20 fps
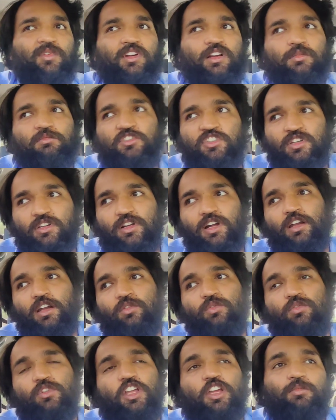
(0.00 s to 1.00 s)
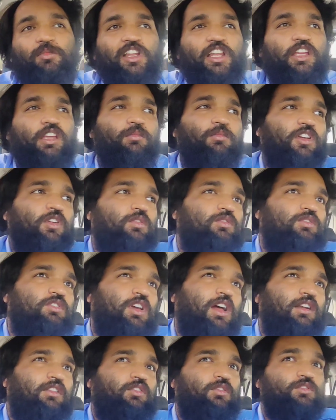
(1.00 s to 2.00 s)
में कमीशन काट कूट के मिलेंगे मेरे को
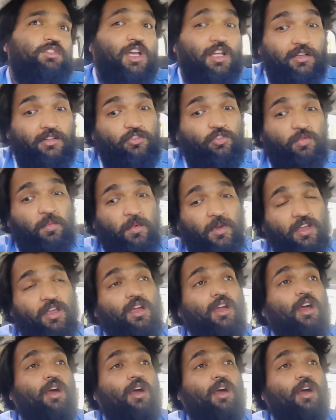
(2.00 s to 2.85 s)
चार सौ चालीस रुपये